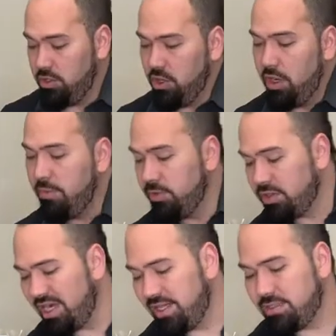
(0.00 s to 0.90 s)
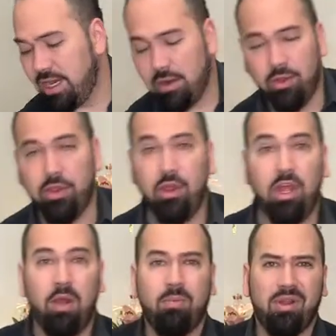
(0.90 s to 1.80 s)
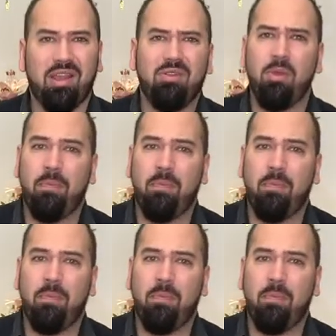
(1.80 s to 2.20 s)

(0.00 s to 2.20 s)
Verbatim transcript: No les mostré el desarrollo porque esto es